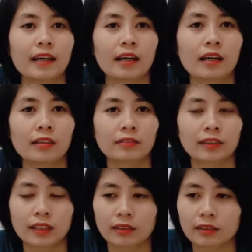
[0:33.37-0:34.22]
à,
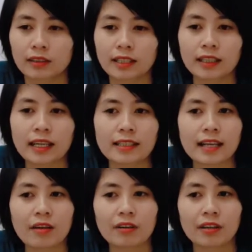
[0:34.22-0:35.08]
sở dĩ tại
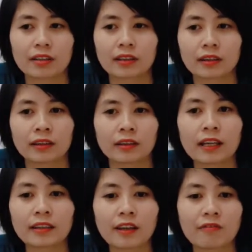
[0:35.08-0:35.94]
sao lại
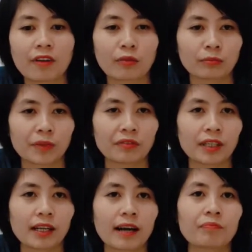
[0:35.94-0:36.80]
nên tiêm phòng bởi
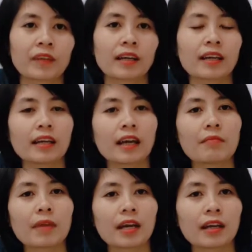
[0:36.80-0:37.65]
vì là khi
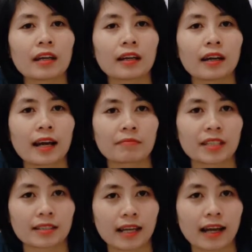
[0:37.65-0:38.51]
gây mê làm
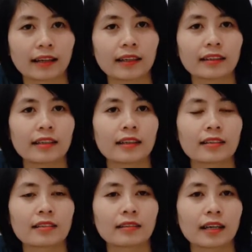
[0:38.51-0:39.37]
triệt sản ấy, thì
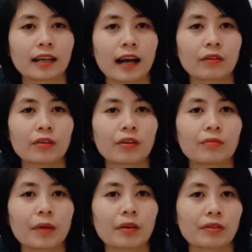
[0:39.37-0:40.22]
cái sức đề kháng của con
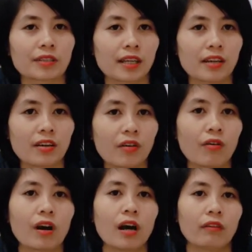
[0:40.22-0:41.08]
mèo nó sẽ yếu
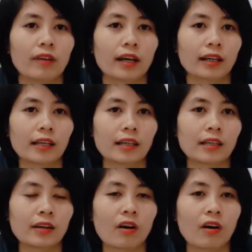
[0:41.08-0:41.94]
và
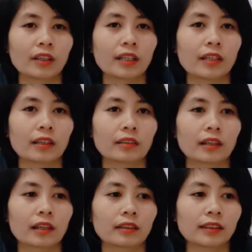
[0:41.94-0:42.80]
khi đó thì
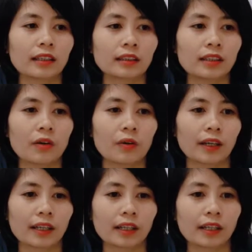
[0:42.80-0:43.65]
rất nhiều
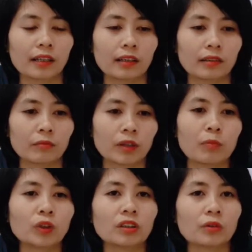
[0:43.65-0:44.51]
cái
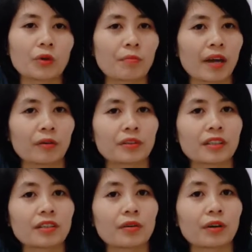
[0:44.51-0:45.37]
môi trường nuôi mèo có
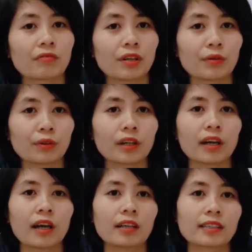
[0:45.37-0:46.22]
rất nhiều cái virus
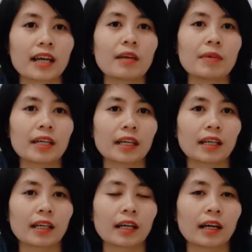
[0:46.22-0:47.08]
dễ bị
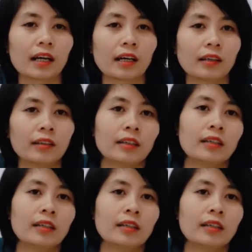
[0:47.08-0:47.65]
uh,